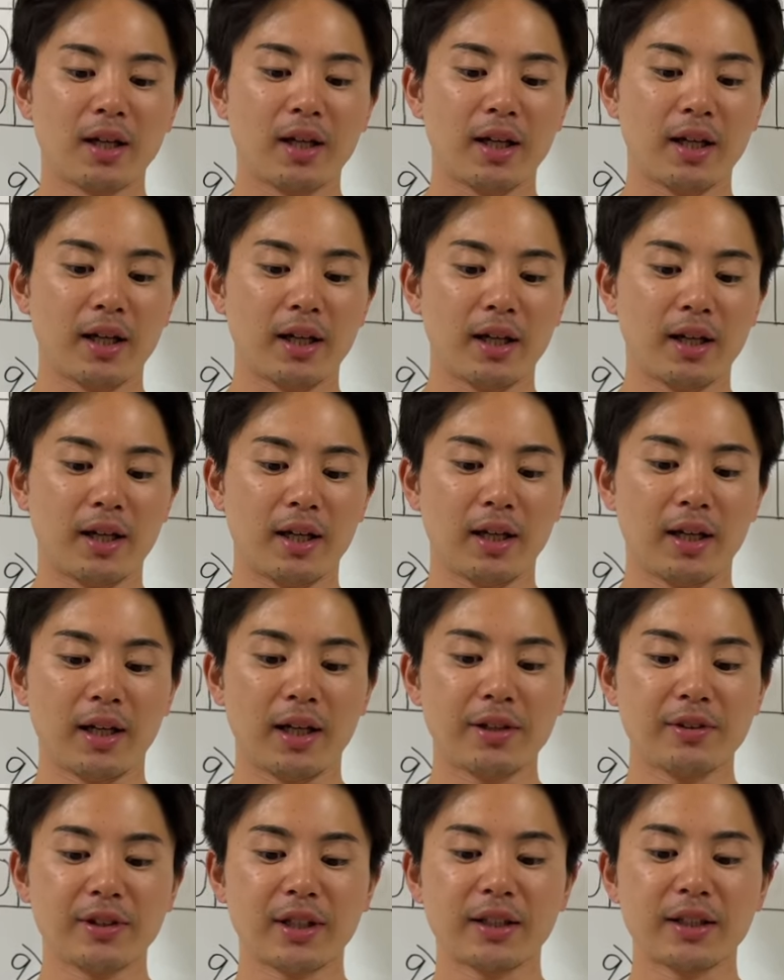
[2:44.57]
えー、
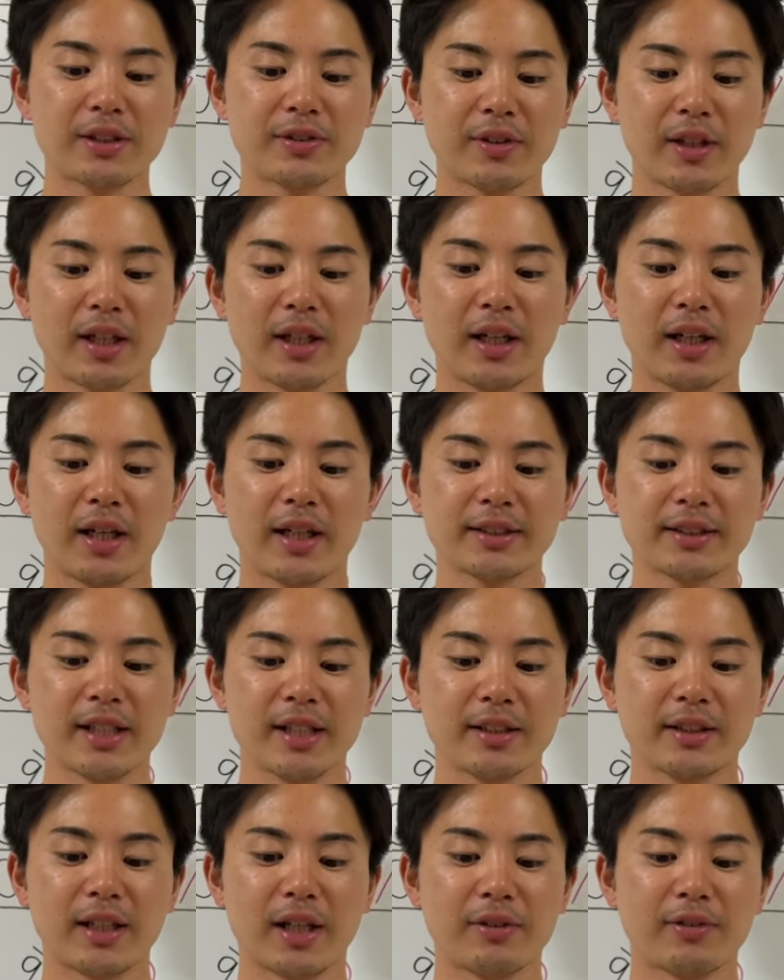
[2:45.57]
ヘルナンデスは、あ
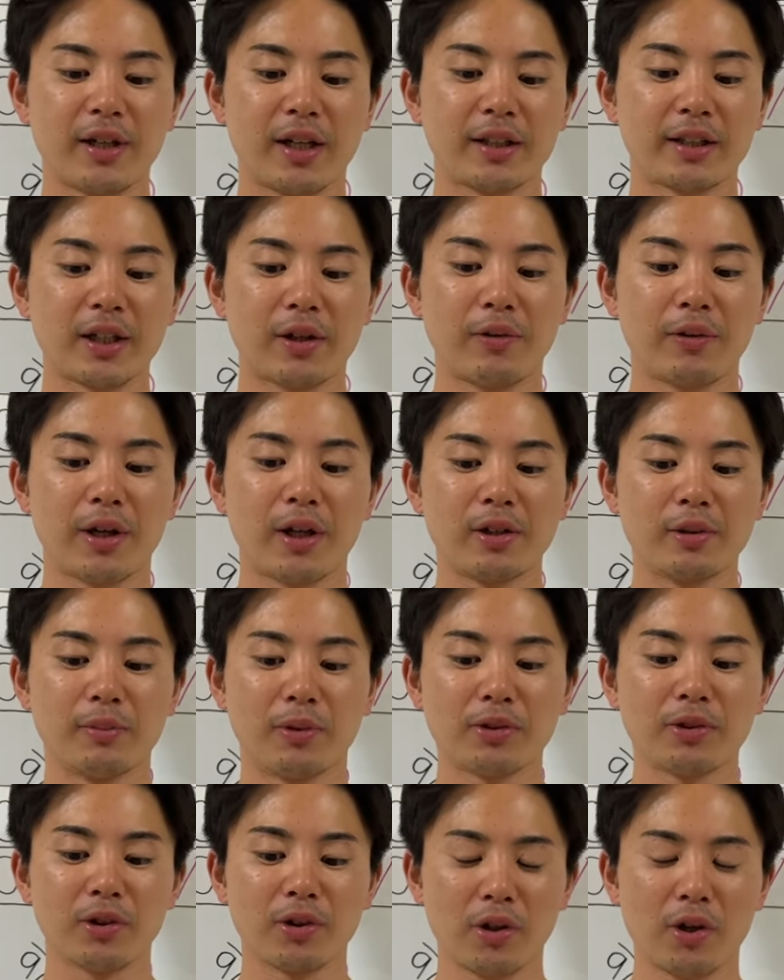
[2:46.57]
センターフライに倒れる
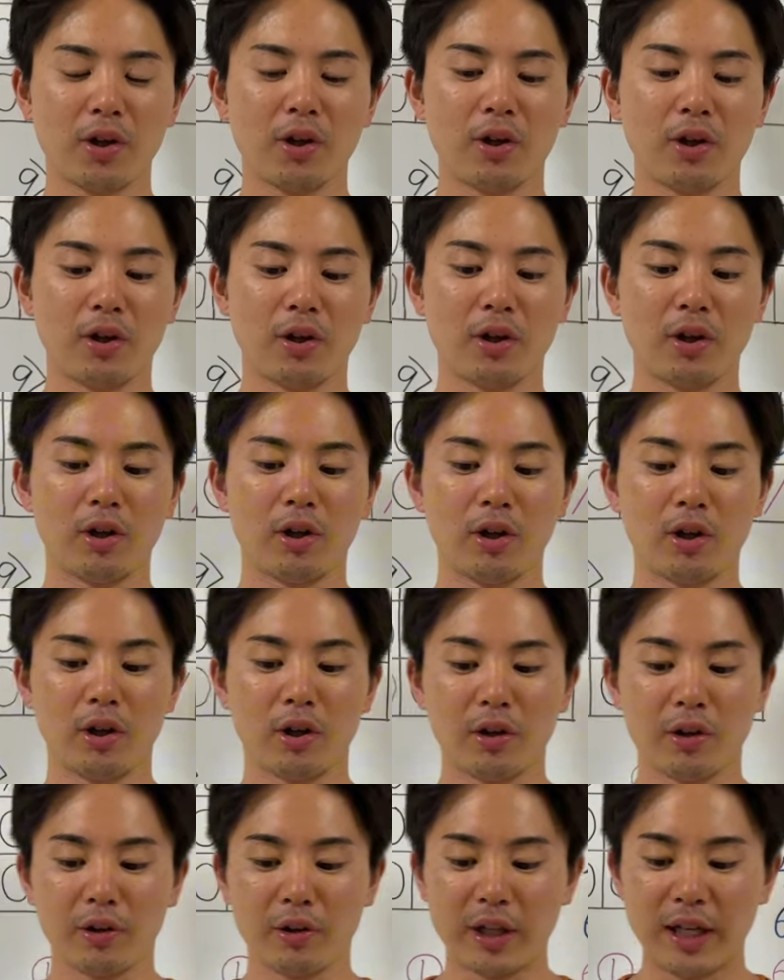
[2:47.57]
もの
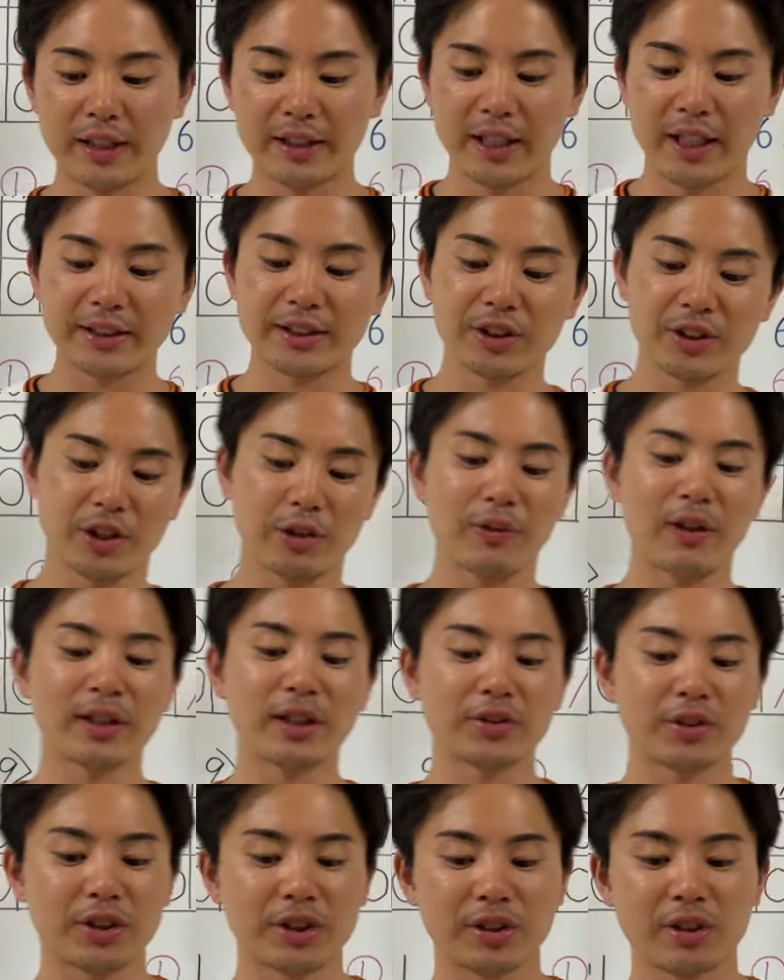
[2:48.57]
の、ランナー一塁、
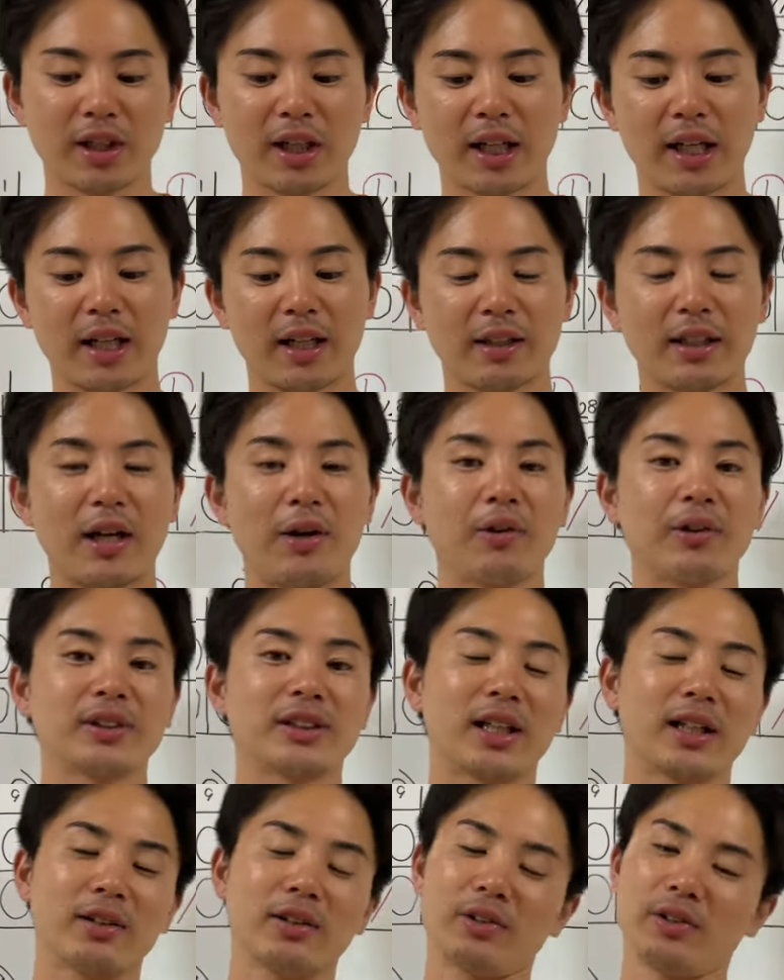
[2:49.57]
ワンナット一塁から、直樹
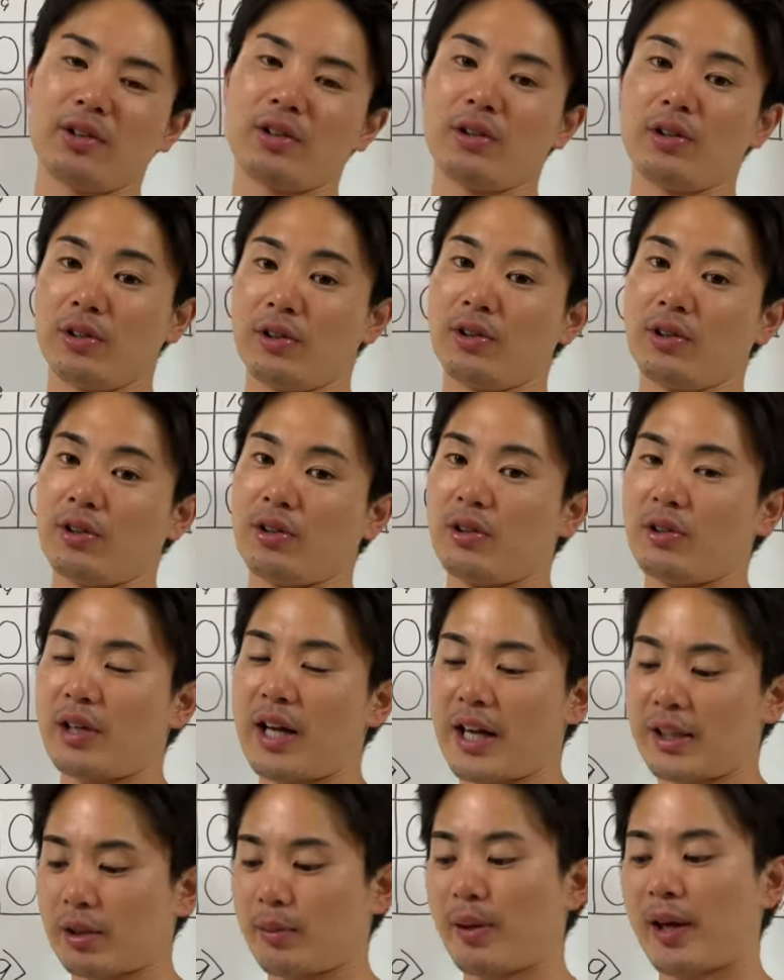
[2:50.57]
さんの、
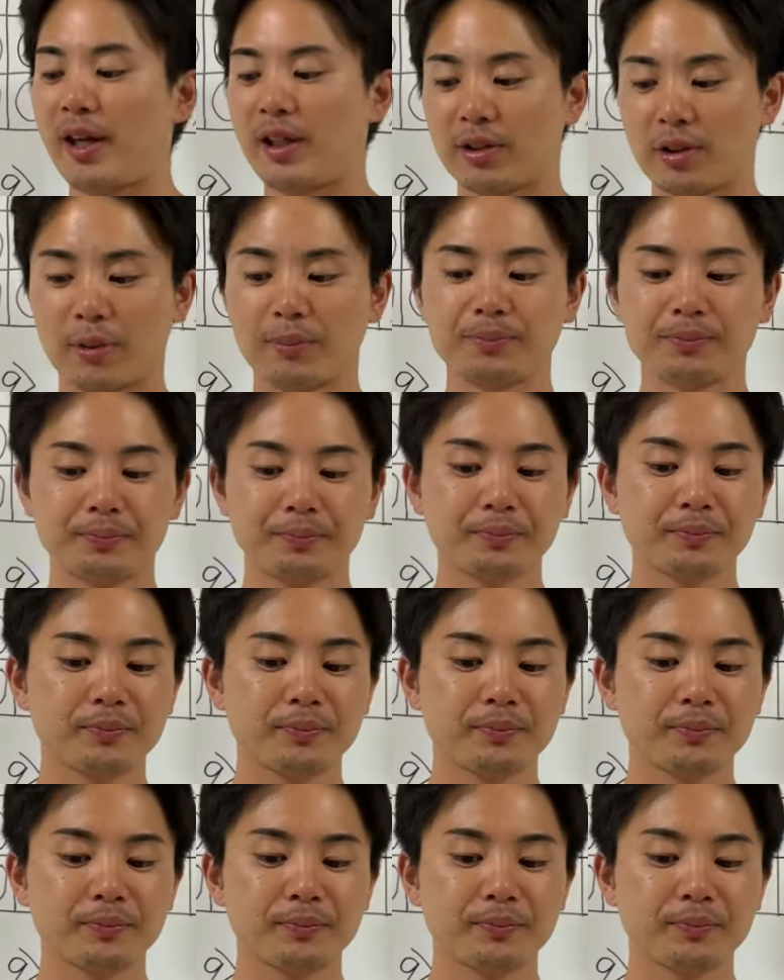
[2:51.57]
ライト前ヒット。